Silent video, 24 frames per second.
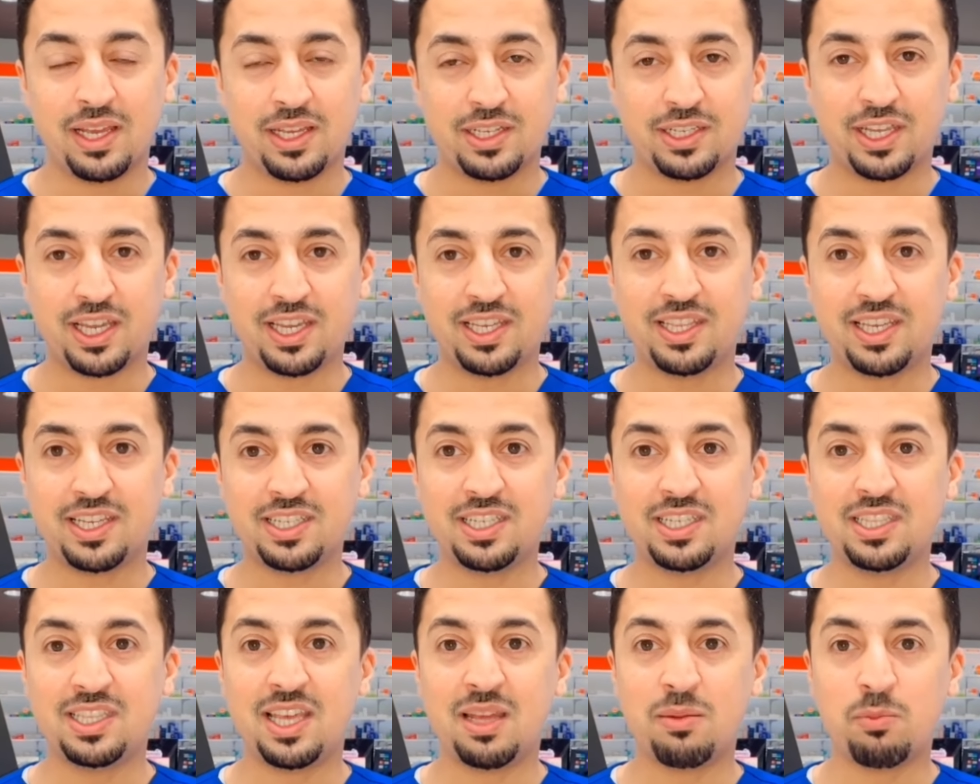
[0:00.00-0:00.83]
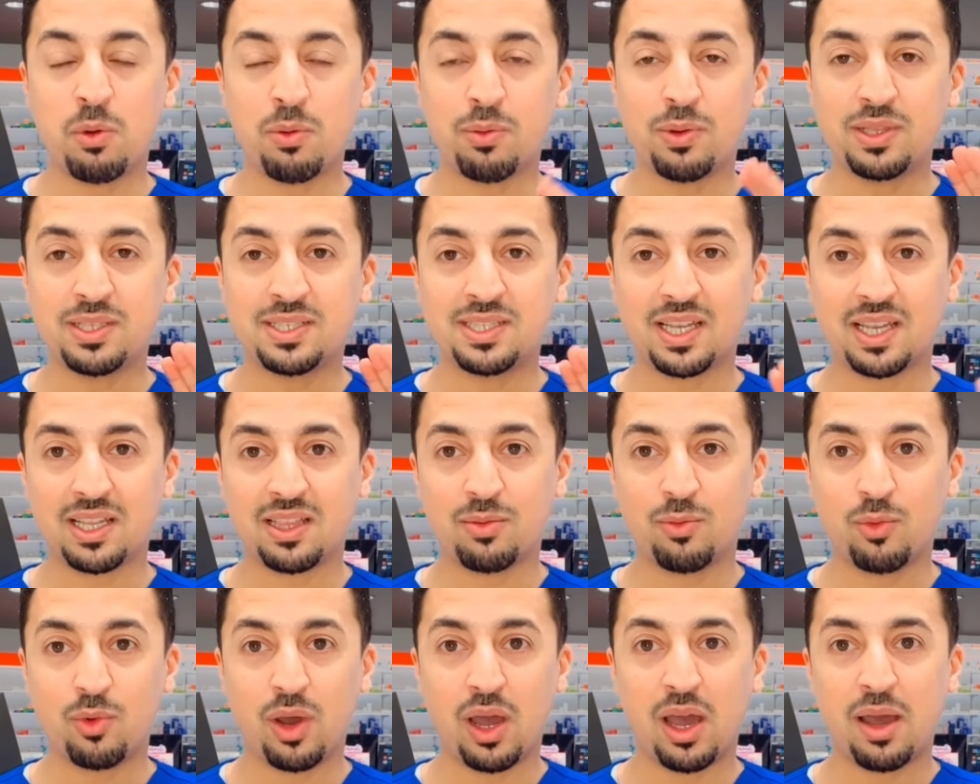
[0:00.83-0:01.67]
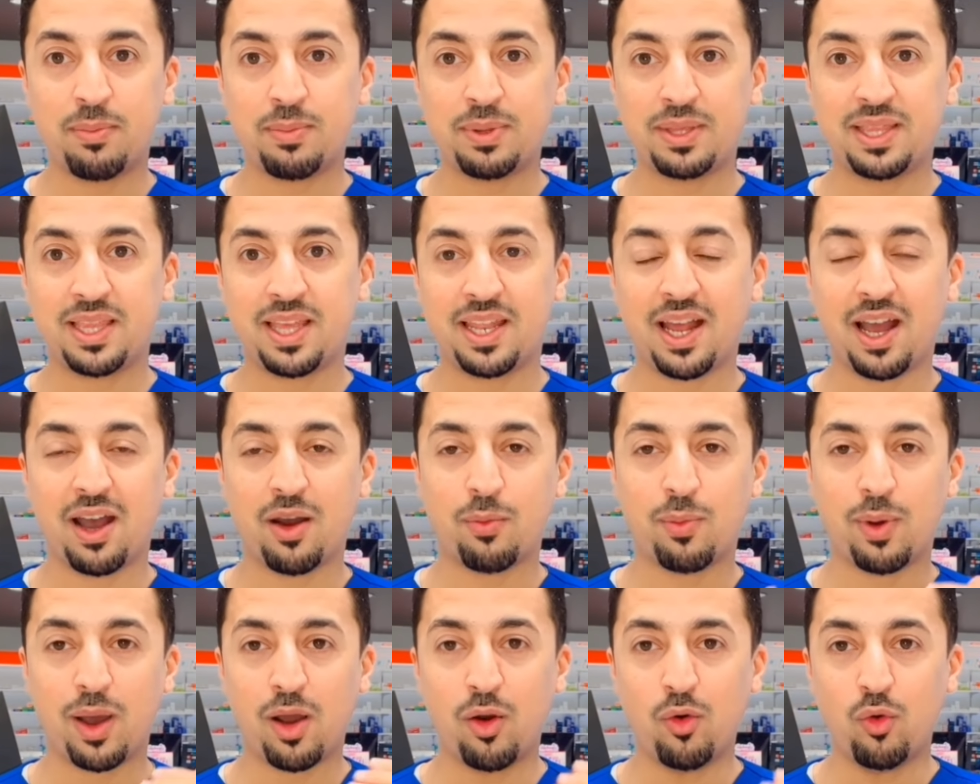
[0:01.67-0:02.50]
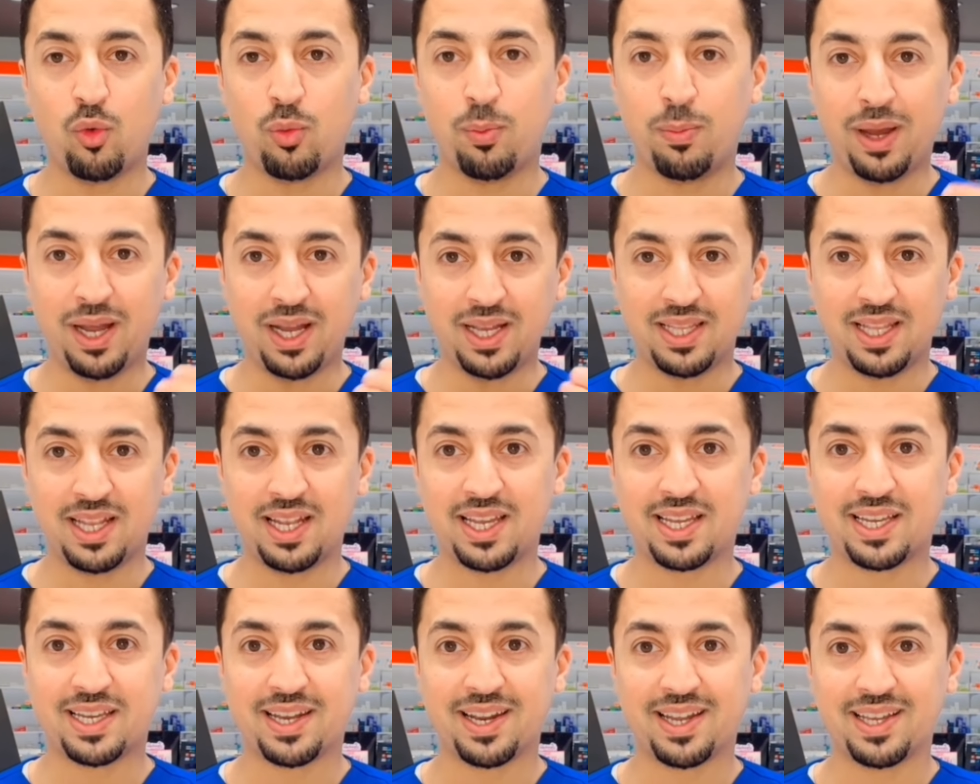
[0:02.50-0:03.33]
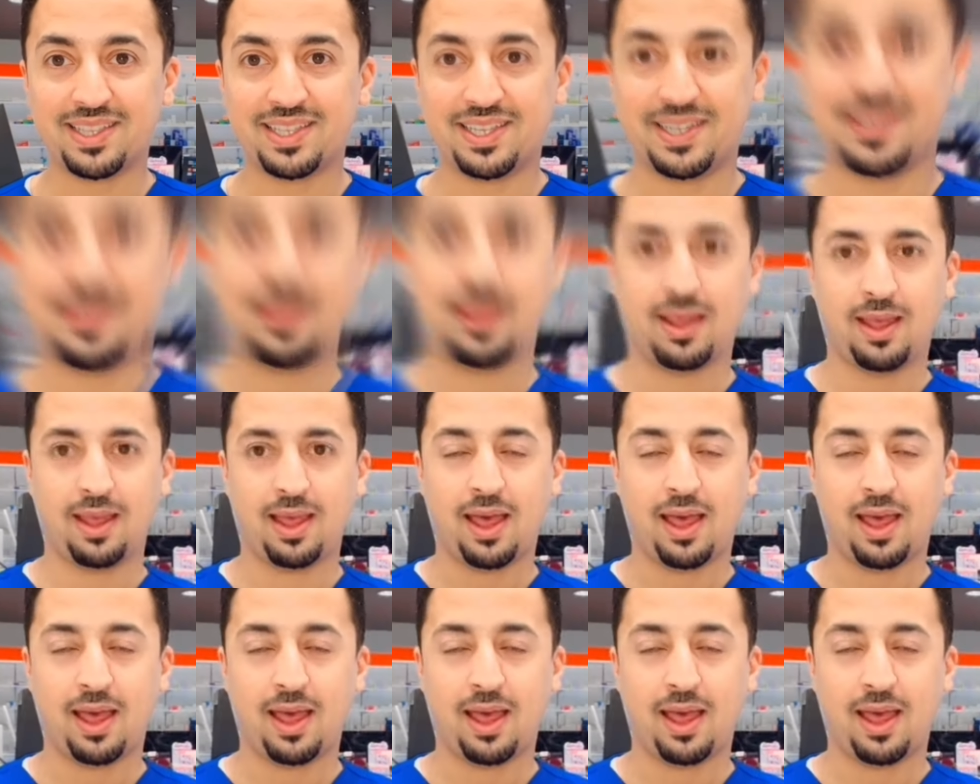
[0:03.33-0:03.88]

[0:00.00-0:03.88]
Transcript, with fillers: جيدة جدا ممكن تستخدموها بالتناوب أو بعد الإكراتين